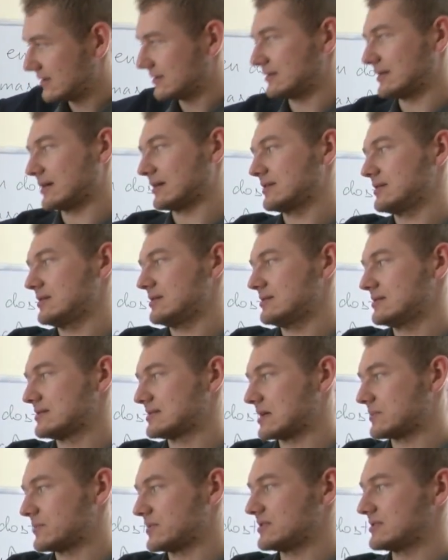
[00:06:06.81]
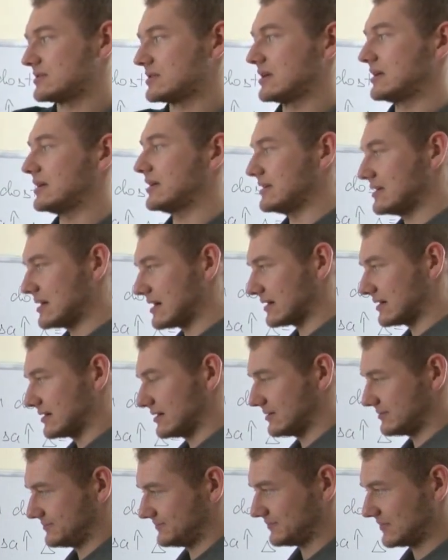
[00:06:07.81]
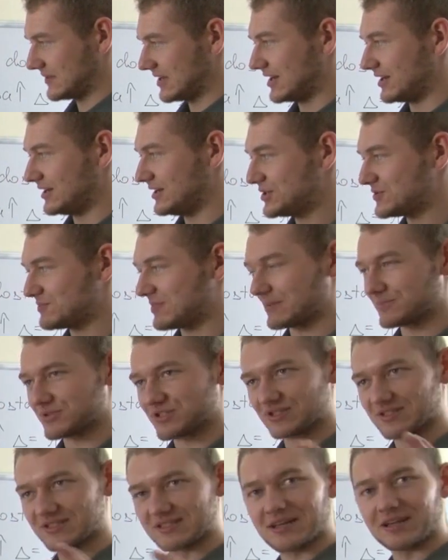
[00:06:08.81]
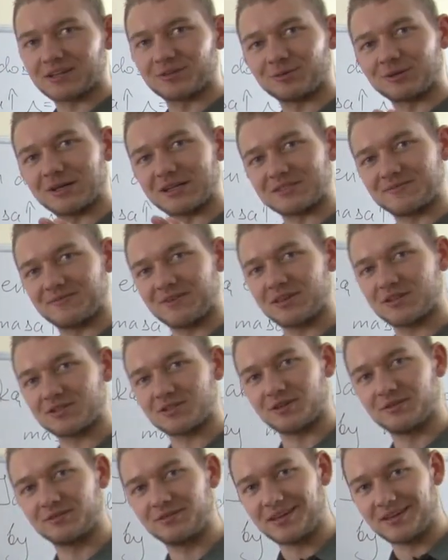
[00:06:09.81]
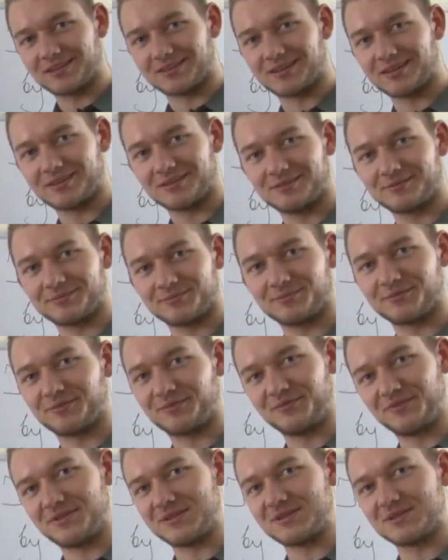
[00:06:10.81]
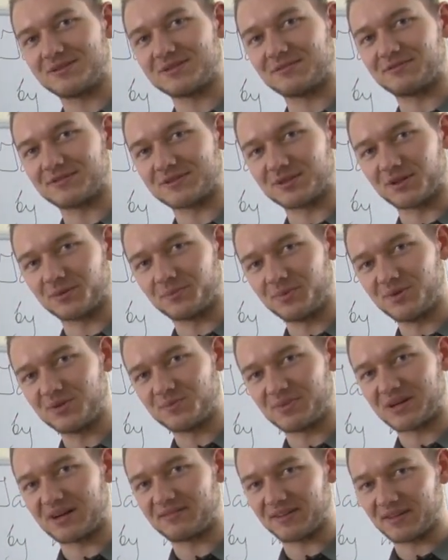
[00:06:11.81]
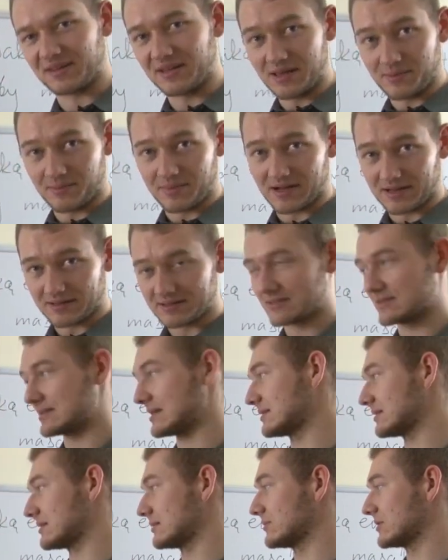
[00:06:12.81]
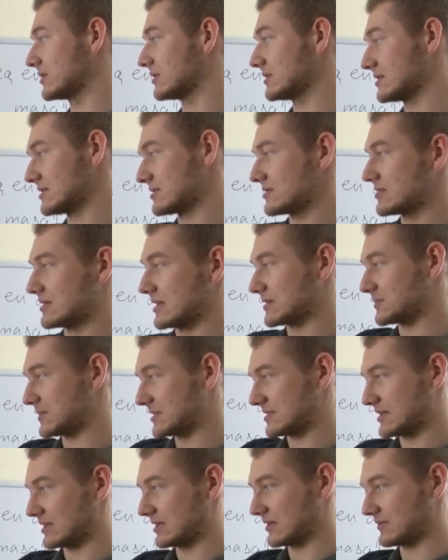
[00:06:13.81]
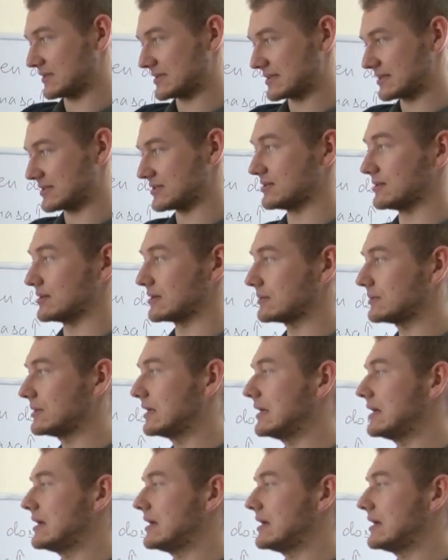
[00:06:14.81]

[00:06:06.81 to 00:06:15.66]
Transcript: Taki zapis jak Liczba przy C, która jest większa od 1, w fizyce wystąpić prawa nie ma. Zatem to jest źle, specjalnie nawet skreśliłem.